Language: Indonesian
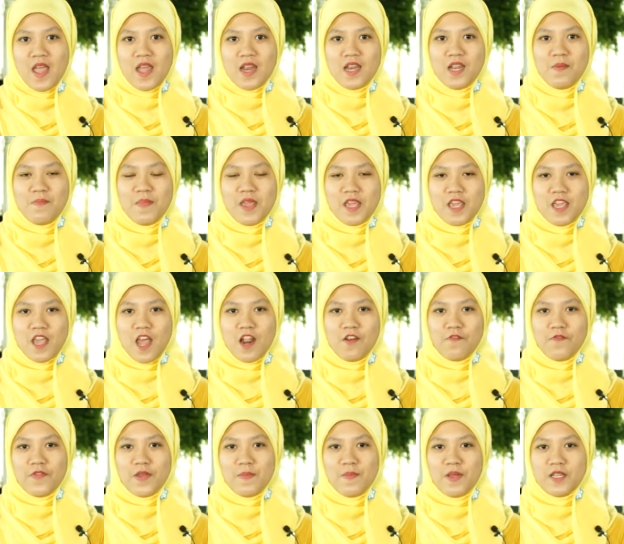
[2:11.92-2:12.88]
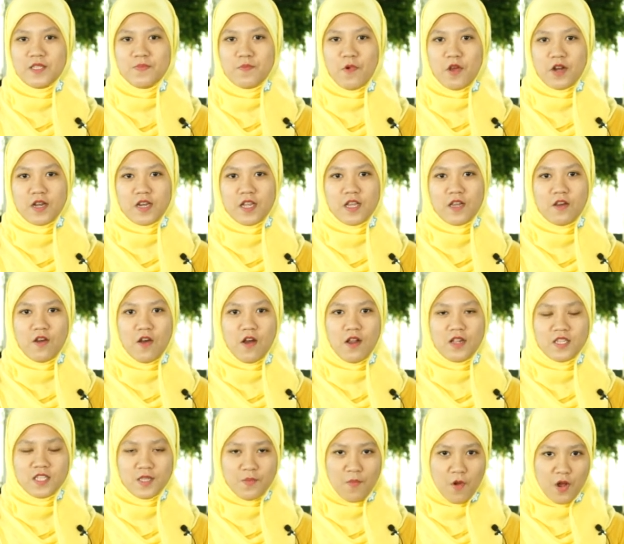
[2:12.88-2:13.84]
Demikian Fibis Morning
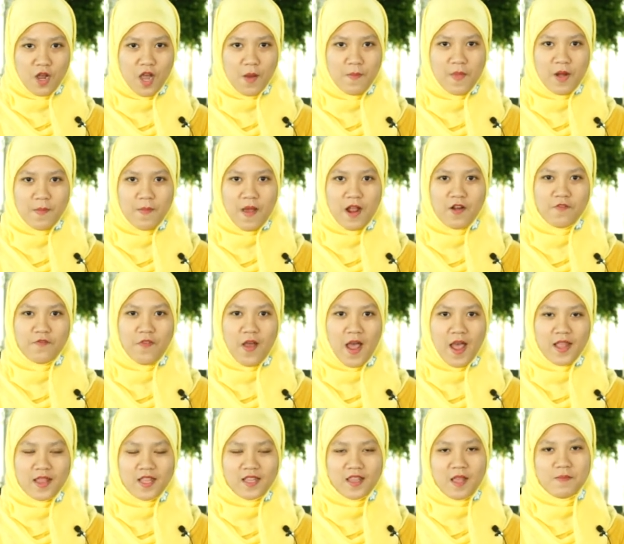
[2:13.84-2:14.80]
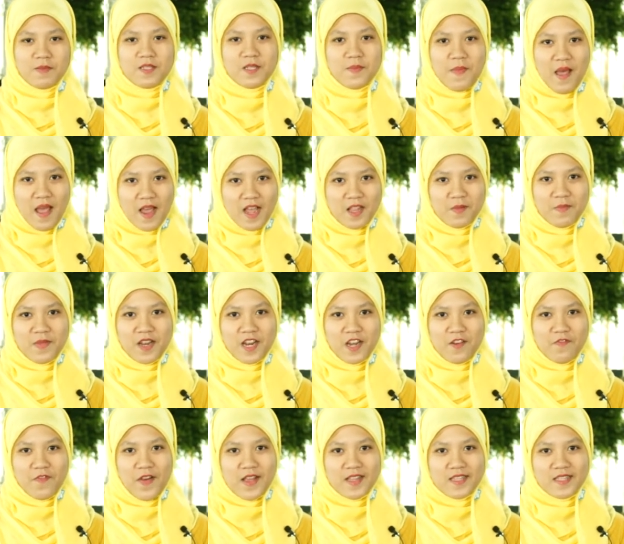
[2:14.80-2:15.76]
Call, semoga bermanfaat, tetap semangat
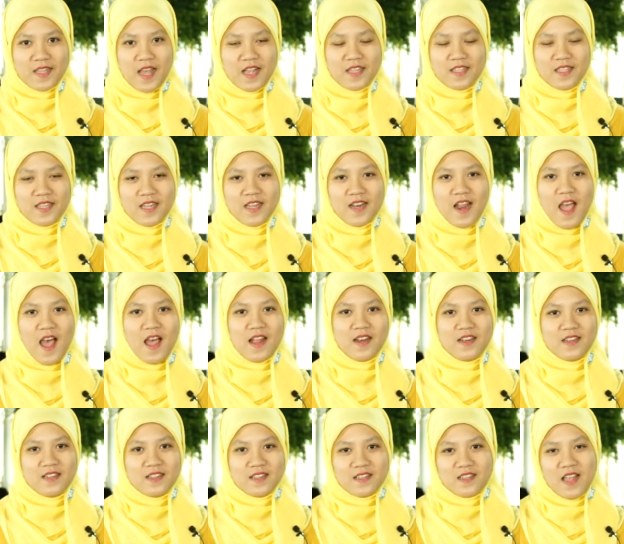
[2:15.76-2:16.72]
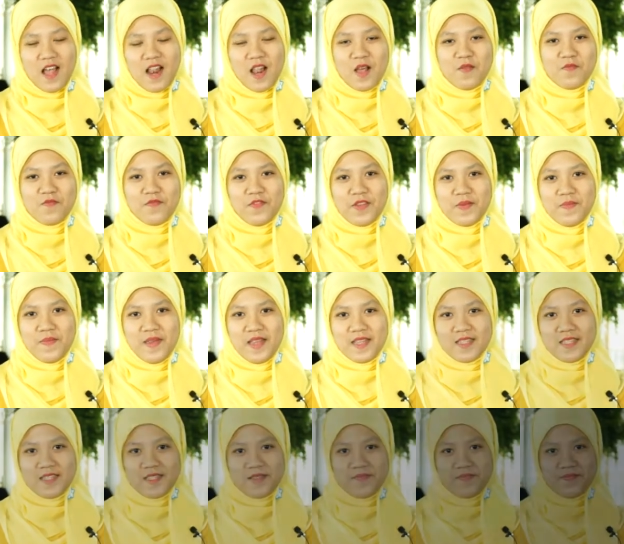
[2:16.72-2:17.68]
berinvestasi dan salam
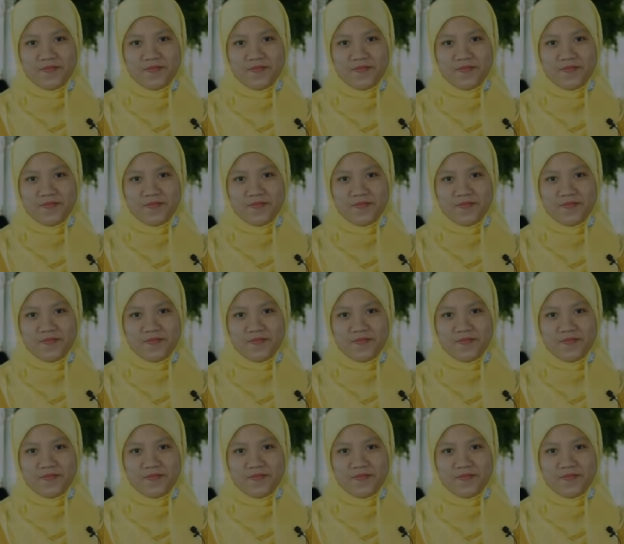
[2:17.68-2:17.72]
Fibis.